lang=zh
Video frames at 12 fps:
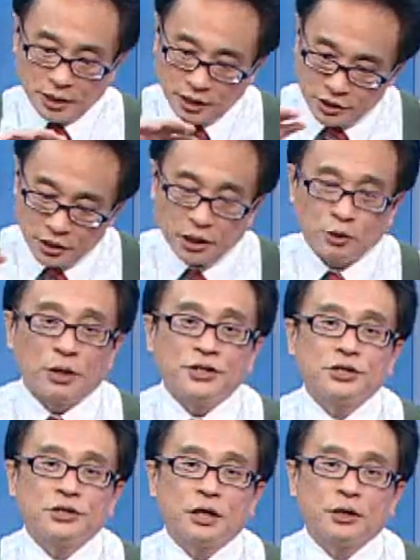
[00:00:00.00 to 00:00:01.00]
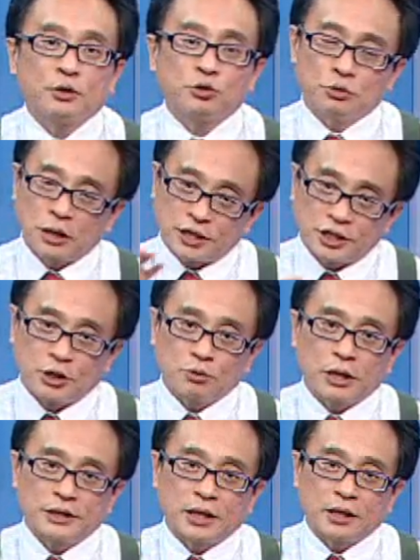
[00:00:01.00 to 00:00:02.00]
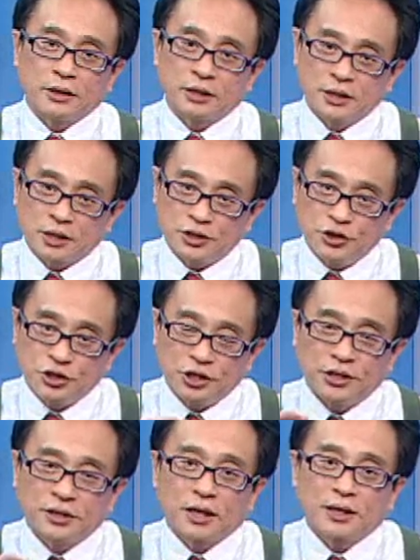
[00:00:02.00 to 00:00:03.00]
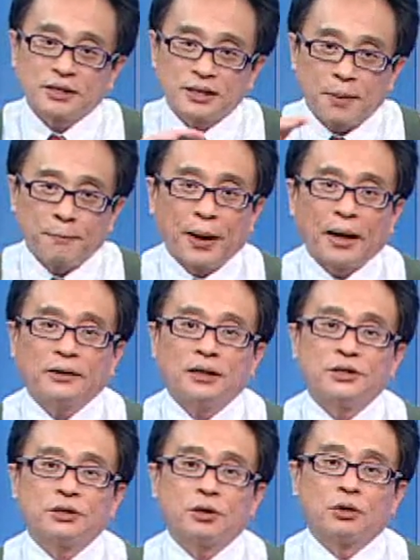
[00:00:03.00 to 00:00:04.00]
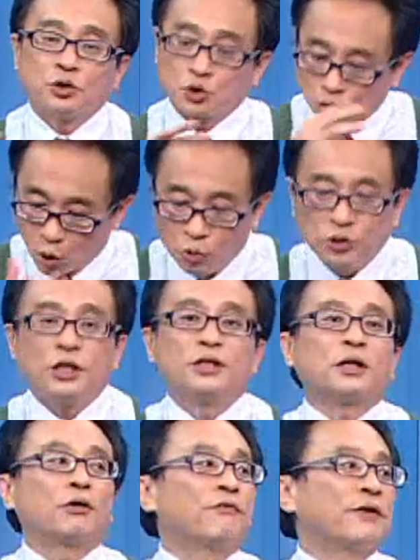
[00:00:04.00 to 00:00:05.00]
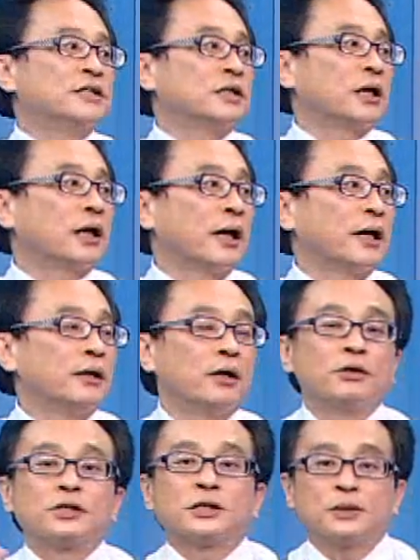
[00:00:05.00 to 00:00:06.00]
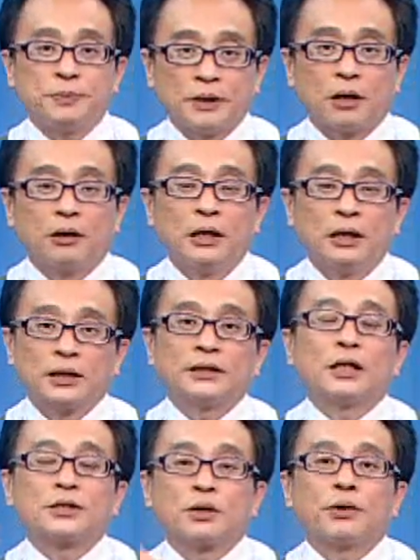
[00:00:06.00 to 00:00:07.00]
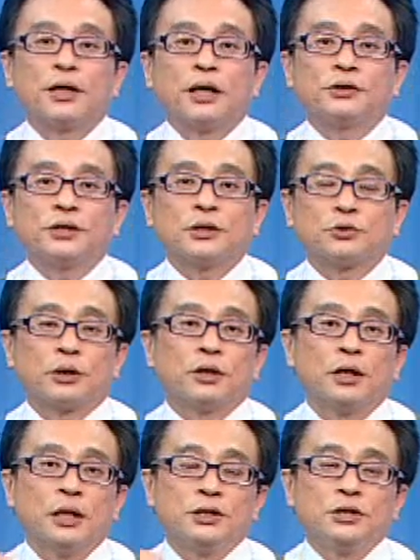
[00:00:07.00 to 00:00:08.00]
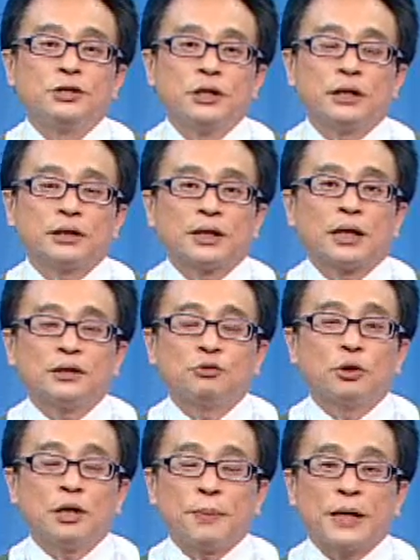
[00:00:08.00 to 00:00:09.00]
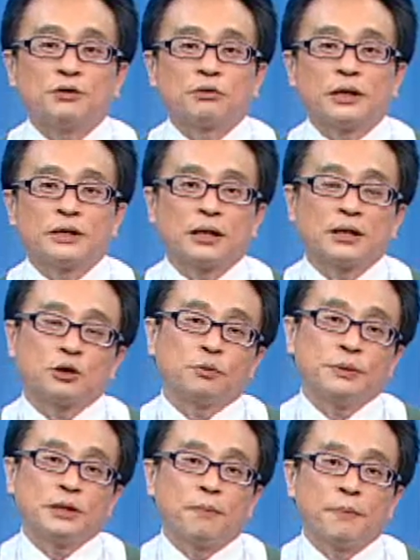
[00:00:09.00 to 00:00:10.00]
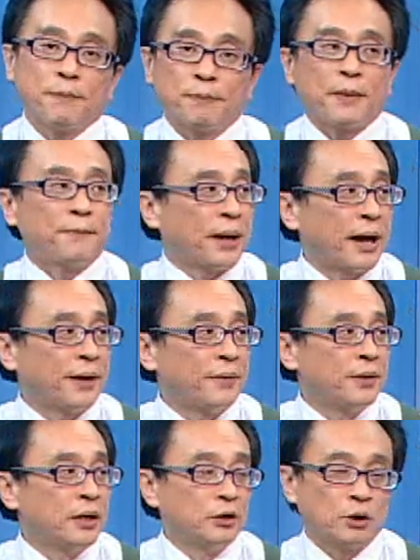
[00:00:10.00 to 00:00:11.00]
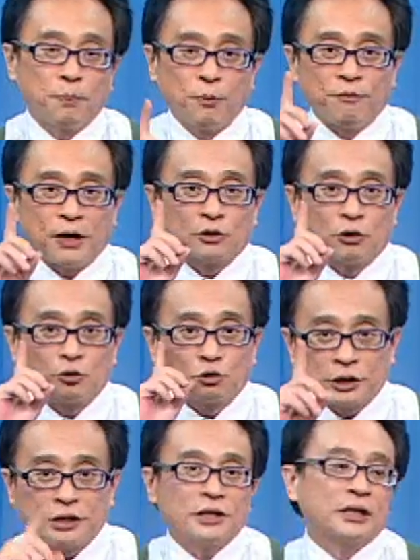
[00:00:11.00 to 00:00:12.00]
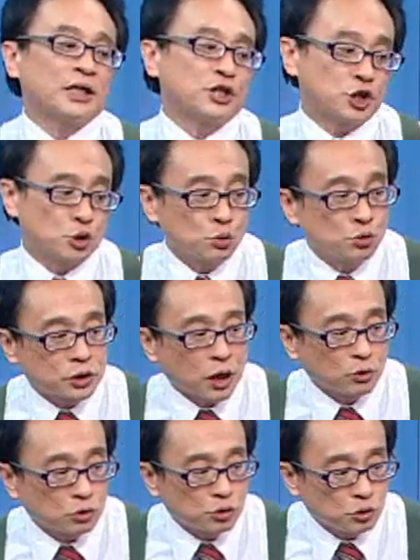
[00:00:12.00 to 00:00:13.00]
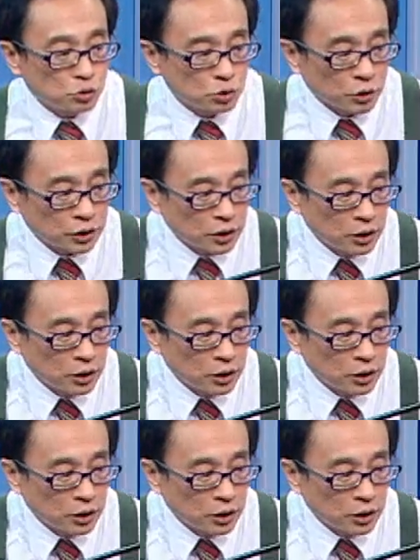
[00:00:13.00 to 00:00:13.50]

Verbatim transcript: 累积了一段时间，就拿指数来讲，可能这个日线涨个三百点之后，周线才会翻上来。嗯，哦，这是比较大家要稍微了解，所以日线那当然，如果你盘中来讲，那都比较慢半拍。对，哦，不妨从最简单的实物操作，就是所谓